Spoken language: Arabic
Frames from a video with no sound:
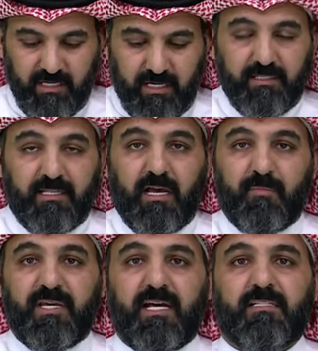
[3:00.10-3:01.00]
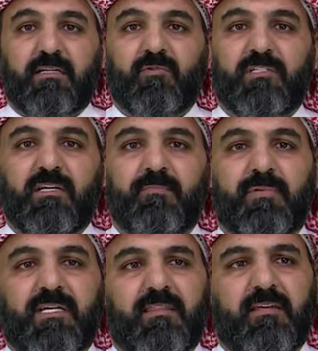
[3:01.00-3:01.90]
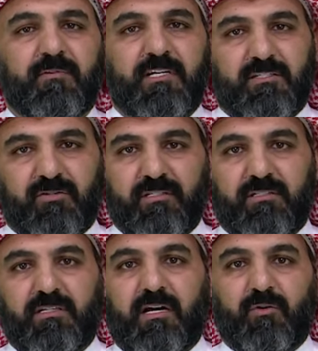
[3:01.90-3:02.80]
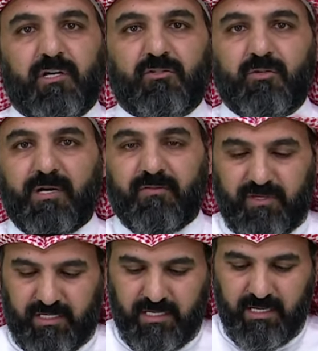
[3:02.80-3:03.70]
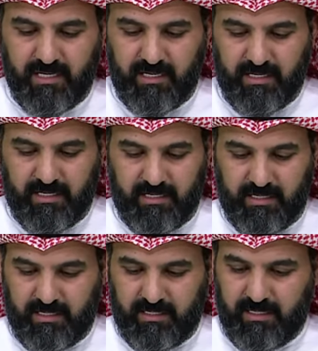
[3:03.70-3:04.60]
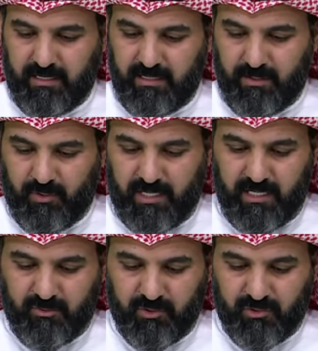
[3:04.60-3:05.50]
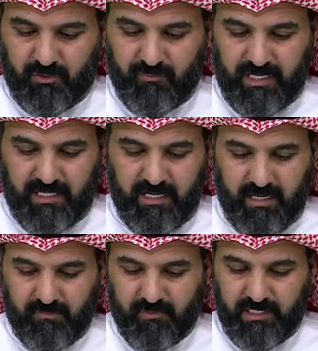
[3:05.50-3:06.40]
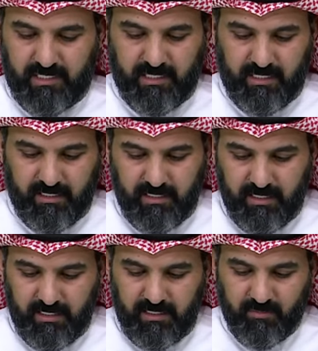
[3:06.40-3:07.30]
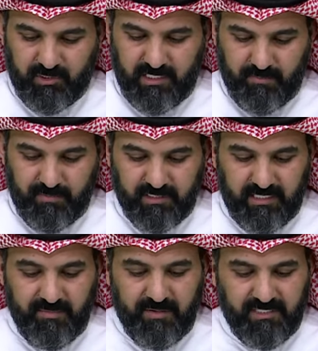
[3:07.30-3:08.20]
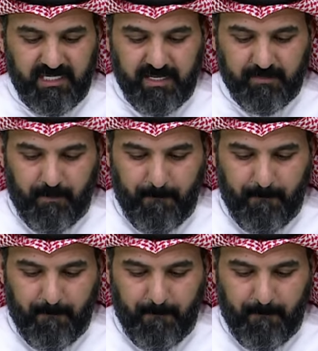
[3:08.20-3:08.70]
عندها أبيات المتنبي كثير من الناس يرددها ويكتبها في آه، آه، اللوحات والصحف ولكن لا يعرفون أنها للمتنبي طيب يا امتنان